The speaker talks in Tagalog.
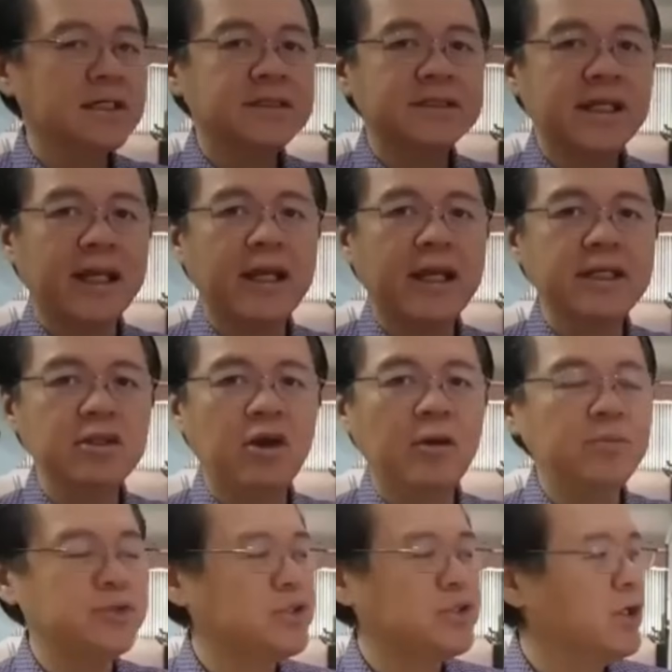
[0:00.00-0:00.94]
Second
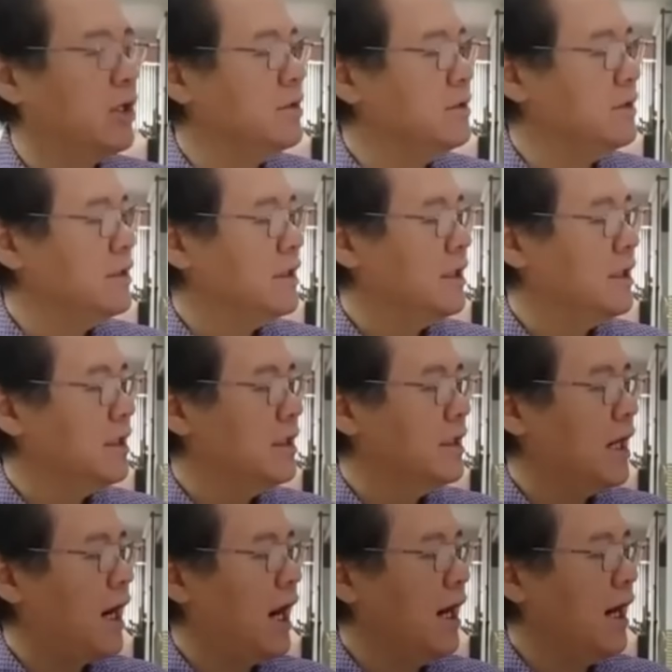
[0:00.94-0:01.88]
option,
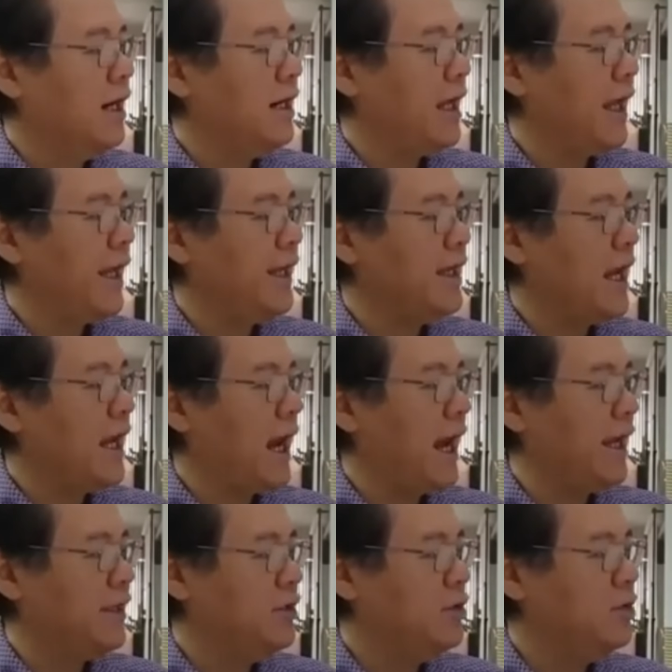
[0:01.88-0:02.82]

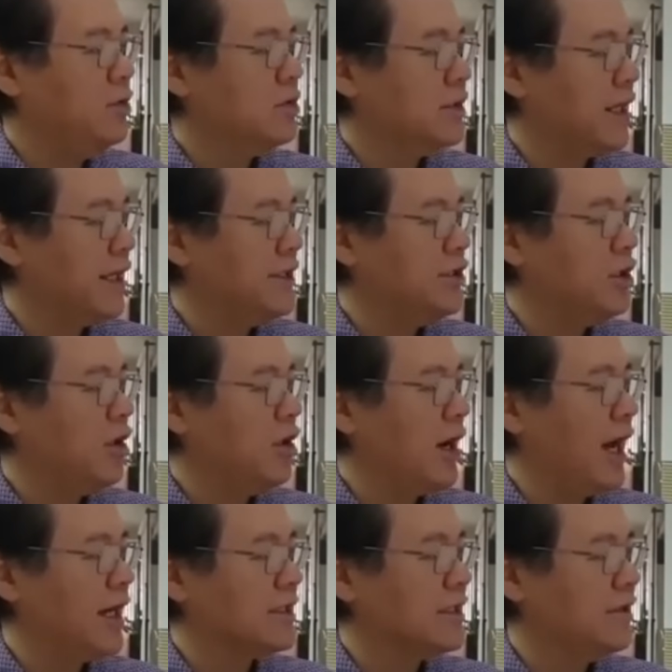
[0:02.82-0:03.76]
RAIU,
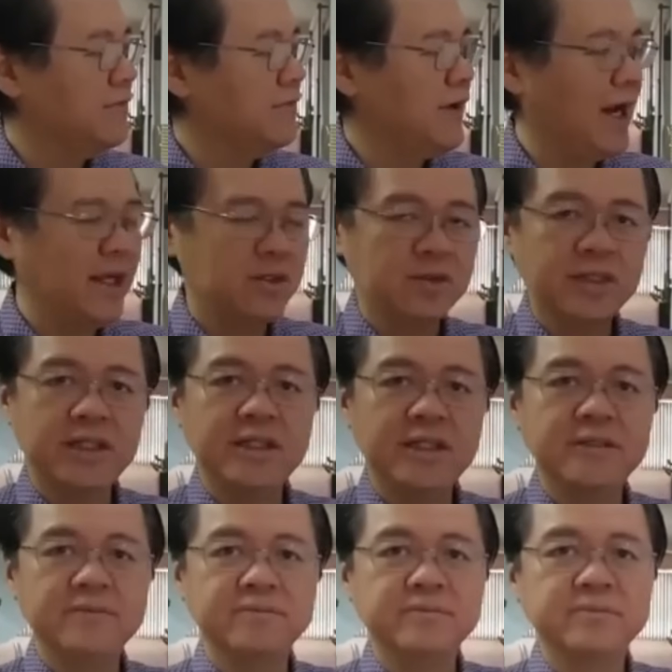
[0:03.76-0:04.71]
radioactive
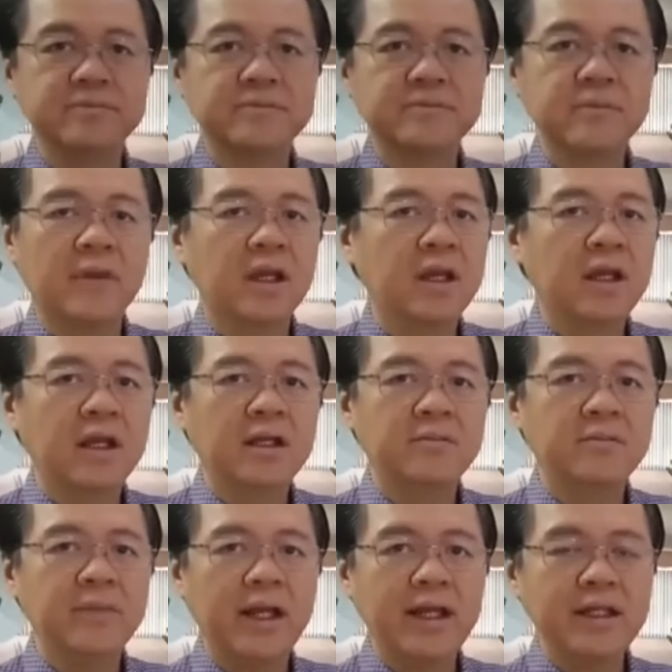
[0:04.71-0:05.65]
iodine.
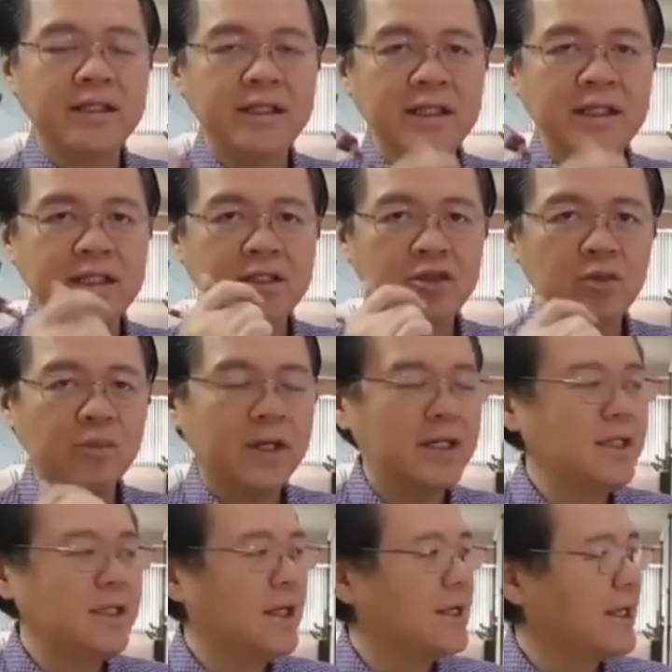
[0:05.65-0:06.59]
May iniinom
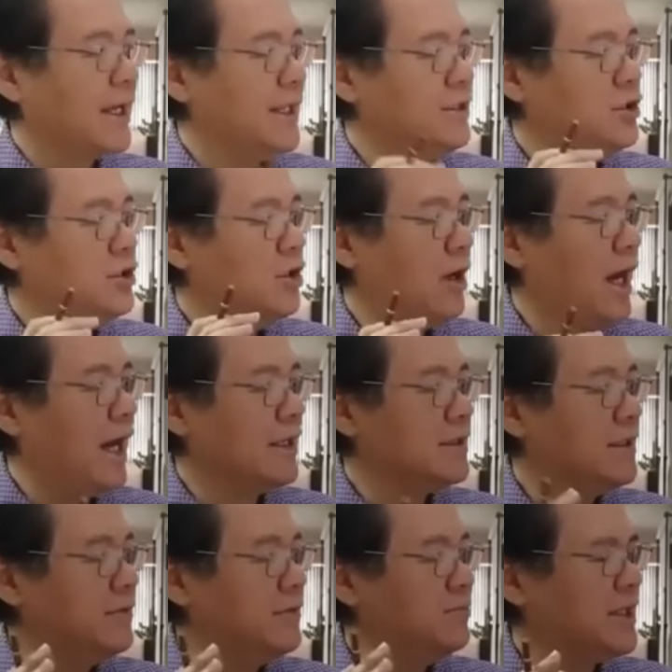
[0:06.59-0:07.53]
ka na
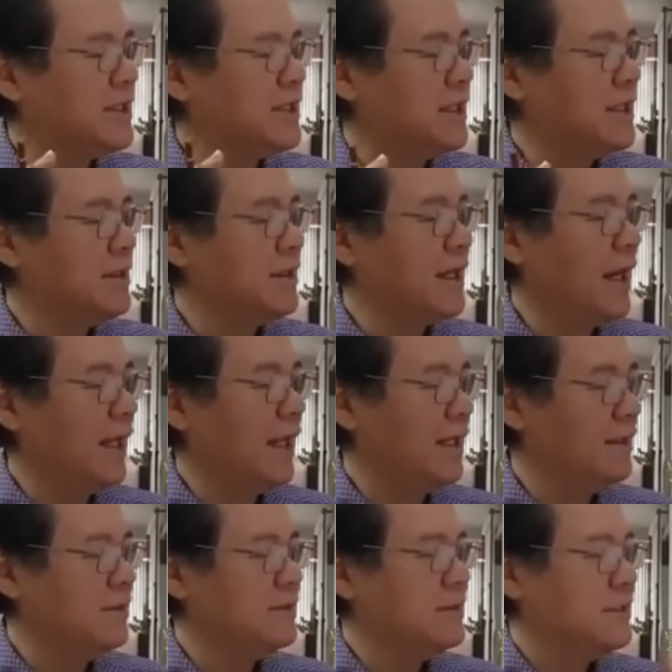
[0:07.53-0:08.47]
radioactive
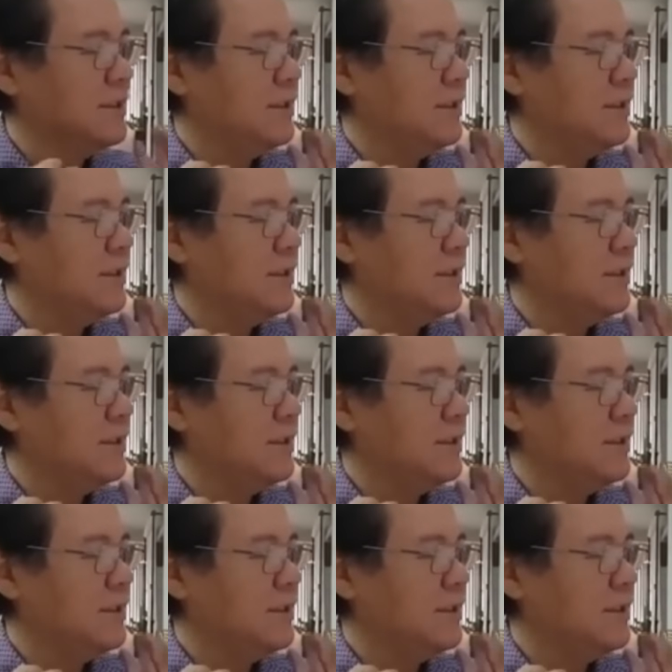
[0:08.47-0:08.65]
material,